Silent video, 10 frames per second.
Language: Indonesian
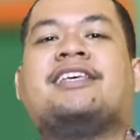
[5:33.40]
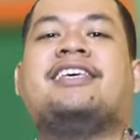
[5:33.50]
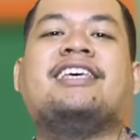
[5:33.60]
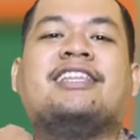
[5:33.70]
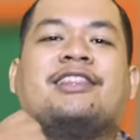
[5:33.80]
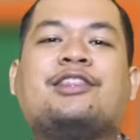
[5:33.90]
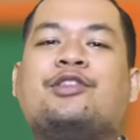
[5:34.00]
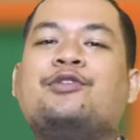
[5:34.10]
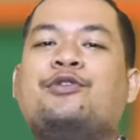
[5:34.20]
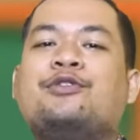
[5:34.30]

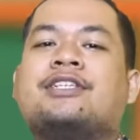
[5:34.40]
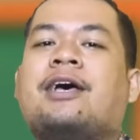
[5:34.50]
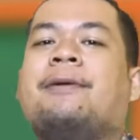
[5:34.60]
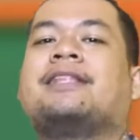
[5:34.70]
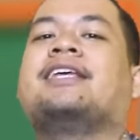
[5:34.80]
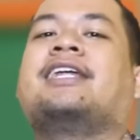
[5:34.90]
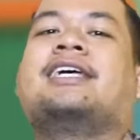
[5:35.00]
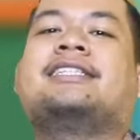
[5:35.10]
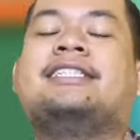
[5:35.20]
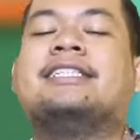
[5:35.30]
Begitu sahabat Ken
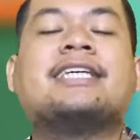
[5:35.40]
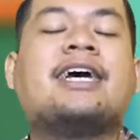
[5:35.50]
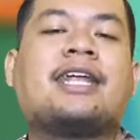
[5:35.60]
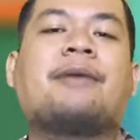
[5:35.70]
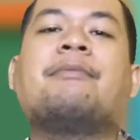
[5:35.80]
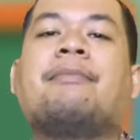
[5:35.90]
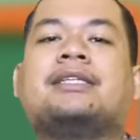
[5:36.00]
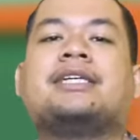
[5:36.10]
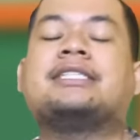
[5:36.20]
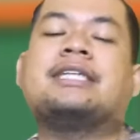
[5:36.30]
Adi cara
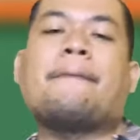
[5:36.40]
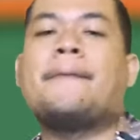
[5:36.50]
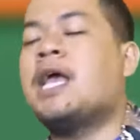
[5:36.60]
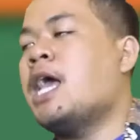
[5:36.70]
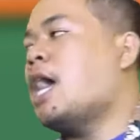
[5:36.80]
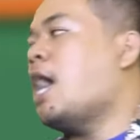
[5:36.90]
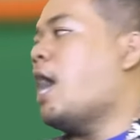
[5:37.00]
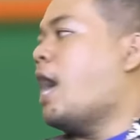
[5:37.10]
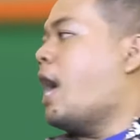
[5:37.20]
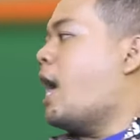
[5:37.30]
membaca jam
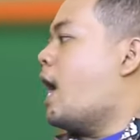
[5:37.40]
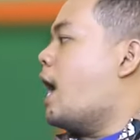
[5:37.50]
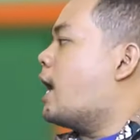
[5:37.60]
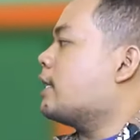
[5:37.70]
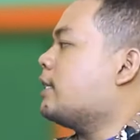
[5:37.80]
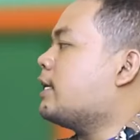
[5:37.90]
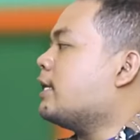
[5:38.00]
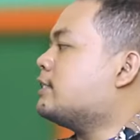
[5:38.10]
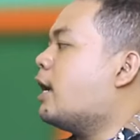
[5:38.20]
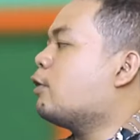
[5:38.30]

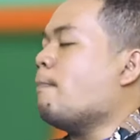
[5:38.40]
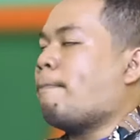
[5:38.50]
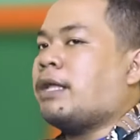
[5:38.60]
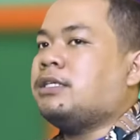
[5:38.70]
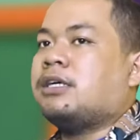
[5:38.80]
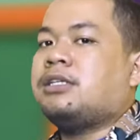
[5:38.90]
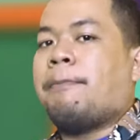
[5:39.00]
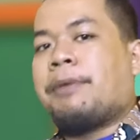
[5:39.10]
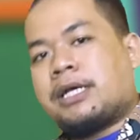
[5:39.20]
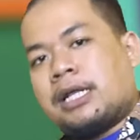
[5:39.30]
ketika jarum
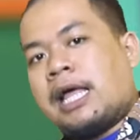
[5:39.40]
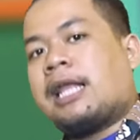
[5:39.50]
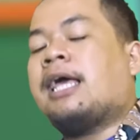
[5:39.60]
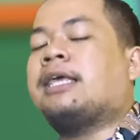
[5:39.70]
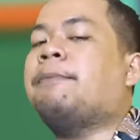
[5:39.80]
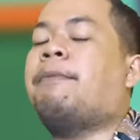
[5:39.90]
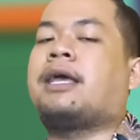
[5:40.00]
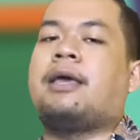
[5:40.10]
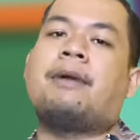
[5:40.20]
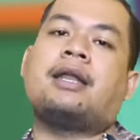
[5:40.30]
panjangnya bergerak lagi
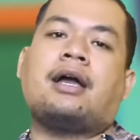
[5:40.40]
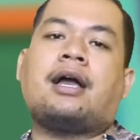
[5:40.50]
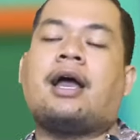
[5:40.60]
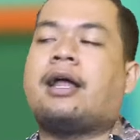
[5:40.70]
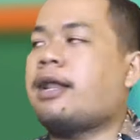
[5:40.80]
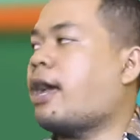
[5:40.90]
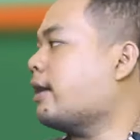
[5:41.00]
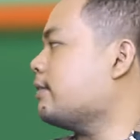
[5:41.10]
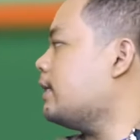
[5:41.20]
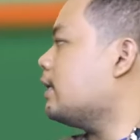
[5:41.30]
bagaimana kak? Nah
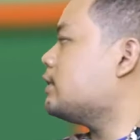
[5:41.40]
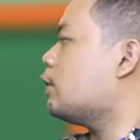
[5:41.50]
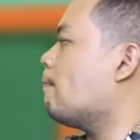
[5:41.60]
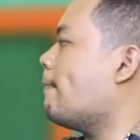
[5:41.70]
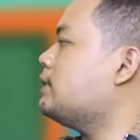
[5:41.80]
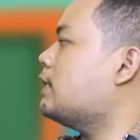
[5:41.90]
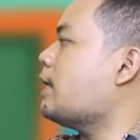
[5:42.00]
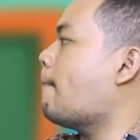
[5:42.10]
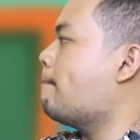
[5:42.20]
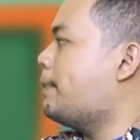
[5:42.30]
ketika jarum
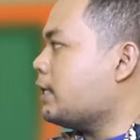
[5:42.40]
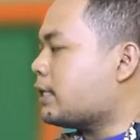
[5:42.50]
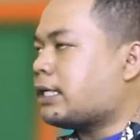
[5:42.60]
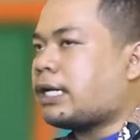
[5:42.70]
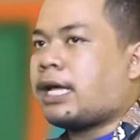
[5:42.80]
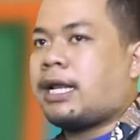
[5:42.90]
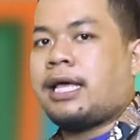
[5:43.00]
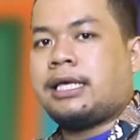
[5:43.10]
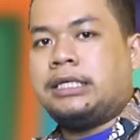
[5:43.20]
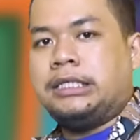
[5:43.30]
panjangnya bergerak
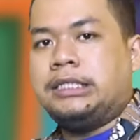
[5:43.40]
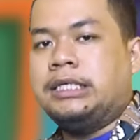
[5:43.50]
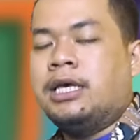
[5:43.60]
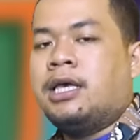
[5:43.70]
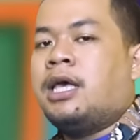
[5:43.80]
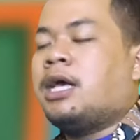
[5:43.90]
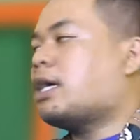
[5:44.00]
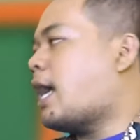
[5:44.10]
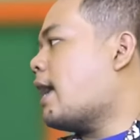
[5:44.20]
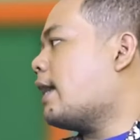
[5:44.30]
lagi
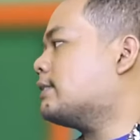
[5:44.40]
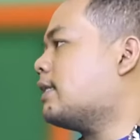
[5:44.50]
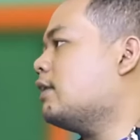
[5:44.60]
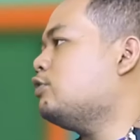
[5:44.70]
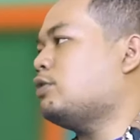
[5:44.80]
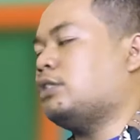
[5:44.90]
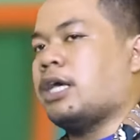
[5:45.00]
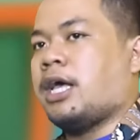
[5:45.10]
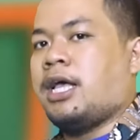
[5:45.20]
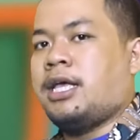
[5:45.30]
ke angka
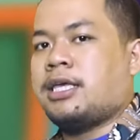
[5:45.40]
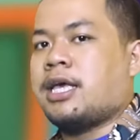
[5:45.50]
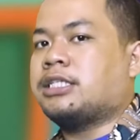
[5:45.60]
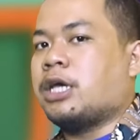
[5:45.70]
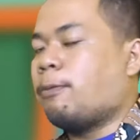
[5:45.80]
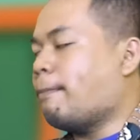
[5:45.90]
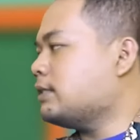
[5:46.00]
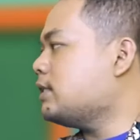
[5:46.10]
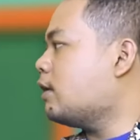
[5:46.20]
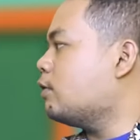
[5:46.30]
selanjutnya ya jarum
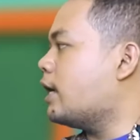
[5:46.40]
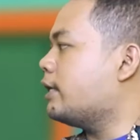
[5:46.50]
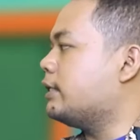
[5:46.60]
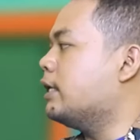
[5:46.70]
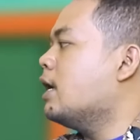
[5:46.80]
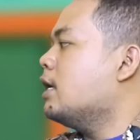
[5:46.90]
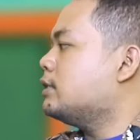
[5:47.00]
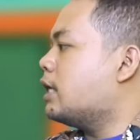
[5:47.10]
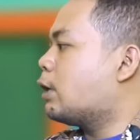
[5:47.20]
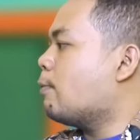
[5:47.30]
panjang loh ya ini
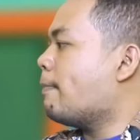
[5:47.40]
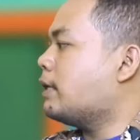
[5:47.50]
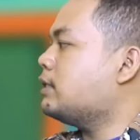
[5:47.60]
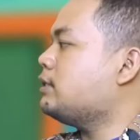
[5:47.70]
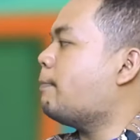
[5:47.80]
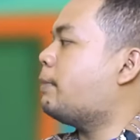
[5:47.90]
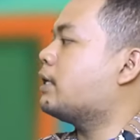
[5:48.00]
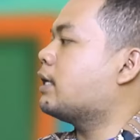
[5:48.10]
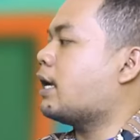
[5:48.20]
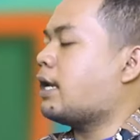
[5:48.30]
jarum panjangnya
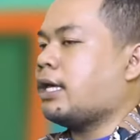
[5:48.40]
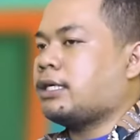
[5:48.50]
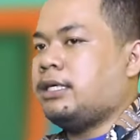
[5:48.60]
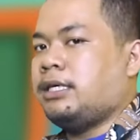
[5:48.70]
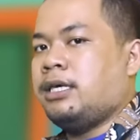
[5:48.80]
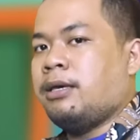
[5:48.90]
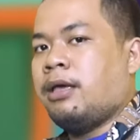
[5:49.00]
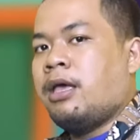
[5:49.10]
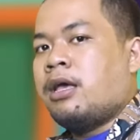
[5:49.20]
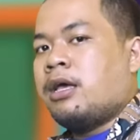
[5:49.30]
bergerak lagi
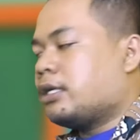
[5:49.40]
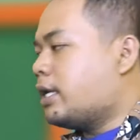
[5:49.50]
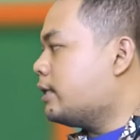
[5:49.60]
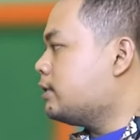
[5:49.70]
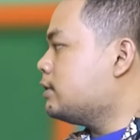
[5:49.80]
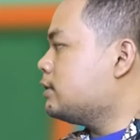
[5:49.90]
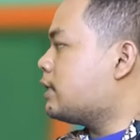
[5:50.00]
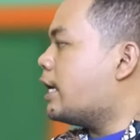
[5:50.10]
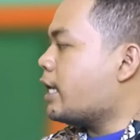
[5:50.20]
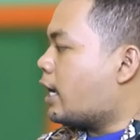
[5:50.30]
dan
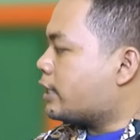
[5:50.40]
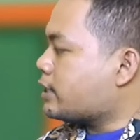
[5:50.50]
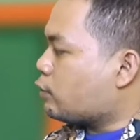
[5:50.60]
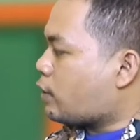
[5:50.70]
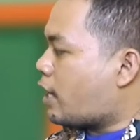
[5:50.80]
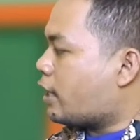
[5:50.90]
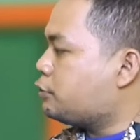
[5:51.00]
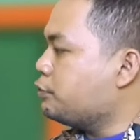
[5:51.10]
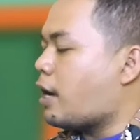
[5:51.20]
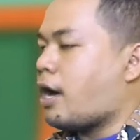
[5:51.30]
dari angka satu ke angka
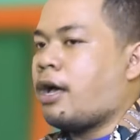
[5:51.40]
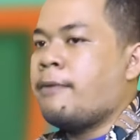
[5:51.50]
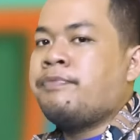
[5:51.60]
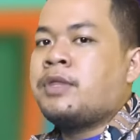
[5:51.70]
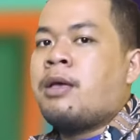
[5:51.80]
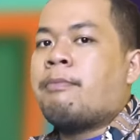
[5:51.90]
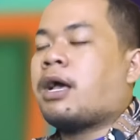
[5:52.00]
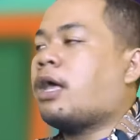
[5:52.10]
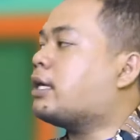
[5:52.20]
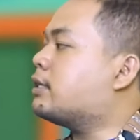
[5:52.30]
2
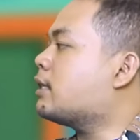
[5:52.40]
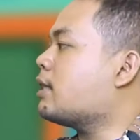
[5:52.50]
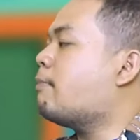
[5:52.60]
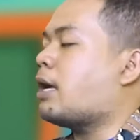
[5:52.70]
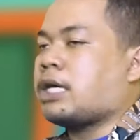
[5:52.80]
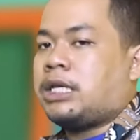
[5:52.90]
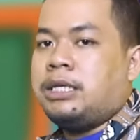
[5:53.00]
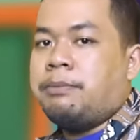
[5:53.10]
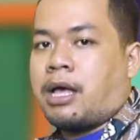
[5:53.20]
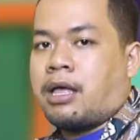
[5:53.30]
maka kita tambahkan
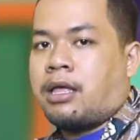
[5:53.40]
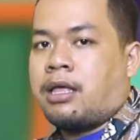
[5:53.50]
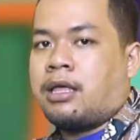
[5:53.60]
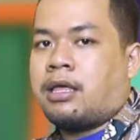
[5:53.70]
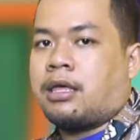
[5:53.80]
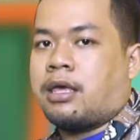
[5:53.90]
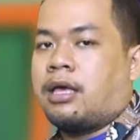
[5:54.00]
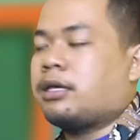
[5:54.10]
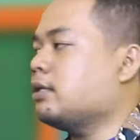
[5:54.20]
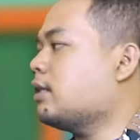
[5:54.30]
5 ya
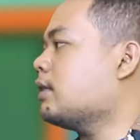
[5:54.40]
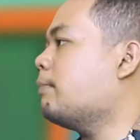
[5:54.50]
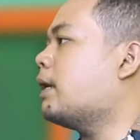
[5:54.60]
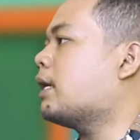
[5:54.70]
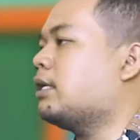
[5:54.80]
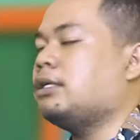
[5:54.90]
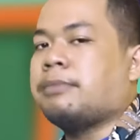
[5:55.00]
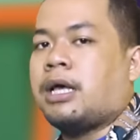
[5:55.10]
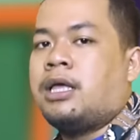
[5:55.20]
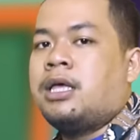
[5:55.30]
kita tambahkan
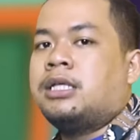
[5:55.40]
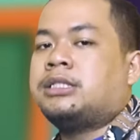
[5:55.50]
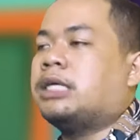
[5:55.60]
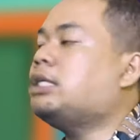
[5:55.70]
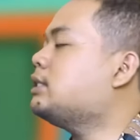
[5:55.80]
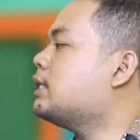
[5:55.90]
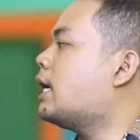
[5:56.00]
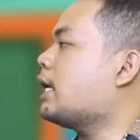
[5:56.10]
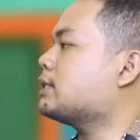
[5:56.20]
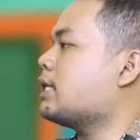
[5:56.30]
5 jadi
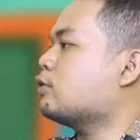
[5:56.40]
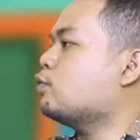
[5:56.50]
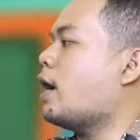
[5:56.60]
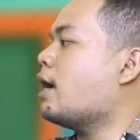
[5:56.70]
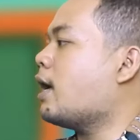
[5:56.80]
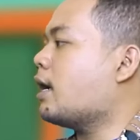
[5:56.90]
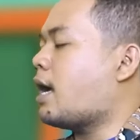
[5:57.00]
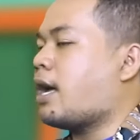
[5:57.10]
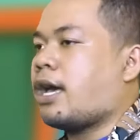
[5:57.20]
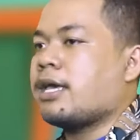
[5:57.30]
jarak satu angka ke
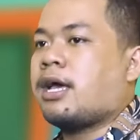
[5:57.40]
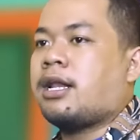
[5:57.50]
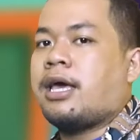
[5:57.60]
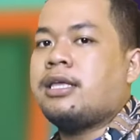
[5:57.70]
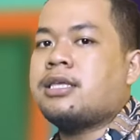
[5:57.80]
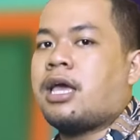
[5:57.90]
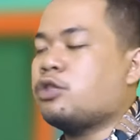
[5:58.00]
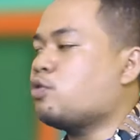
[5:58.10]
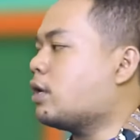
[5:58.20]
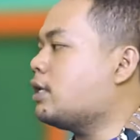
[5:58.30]
angka yang lainnya
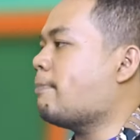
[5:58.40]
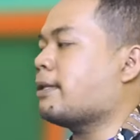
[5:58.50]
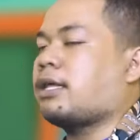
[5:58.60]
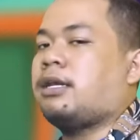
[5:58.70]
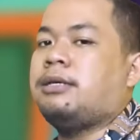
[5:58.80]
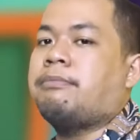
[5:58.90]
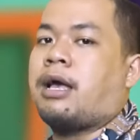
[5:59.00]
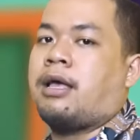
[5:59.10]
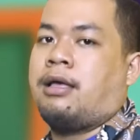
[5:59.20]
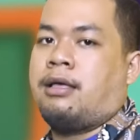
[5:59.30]
itu kelipatan 5
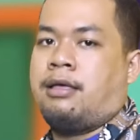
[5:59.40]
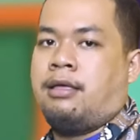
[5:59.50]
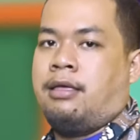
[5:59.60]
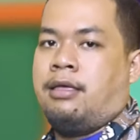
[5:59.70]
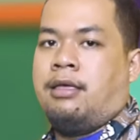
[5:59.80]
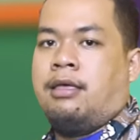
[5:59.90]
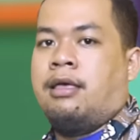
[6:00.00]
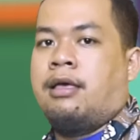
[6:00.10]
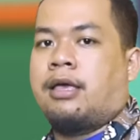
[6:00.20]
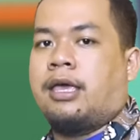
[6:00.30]

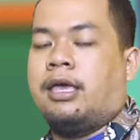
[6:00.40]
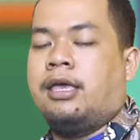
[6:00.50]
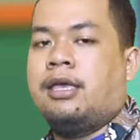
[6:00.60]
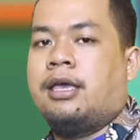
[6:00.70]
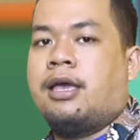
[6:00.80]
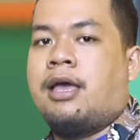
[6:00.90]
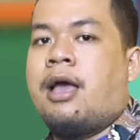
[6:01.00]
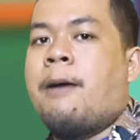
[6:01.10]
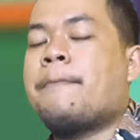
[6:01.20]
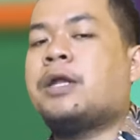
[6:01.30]
oke
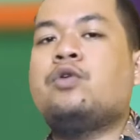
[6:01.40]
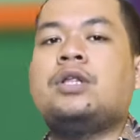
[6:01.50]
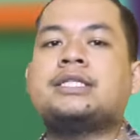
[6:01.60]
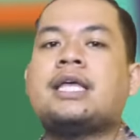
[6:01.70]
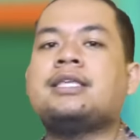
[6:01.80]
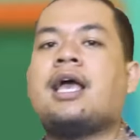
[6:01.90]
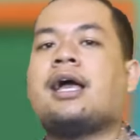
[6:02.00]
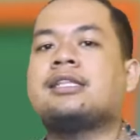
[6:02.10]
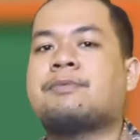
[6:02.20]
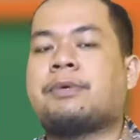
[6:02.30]
penulisannya
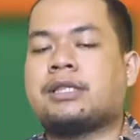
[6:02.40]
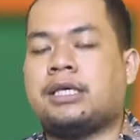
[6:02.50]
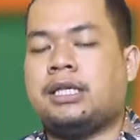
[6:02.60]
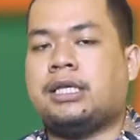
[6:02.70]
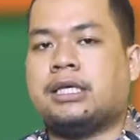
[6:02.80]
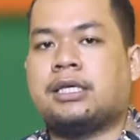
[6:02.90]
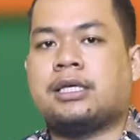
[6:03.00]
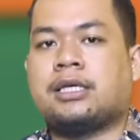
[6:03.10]
akan seperti ini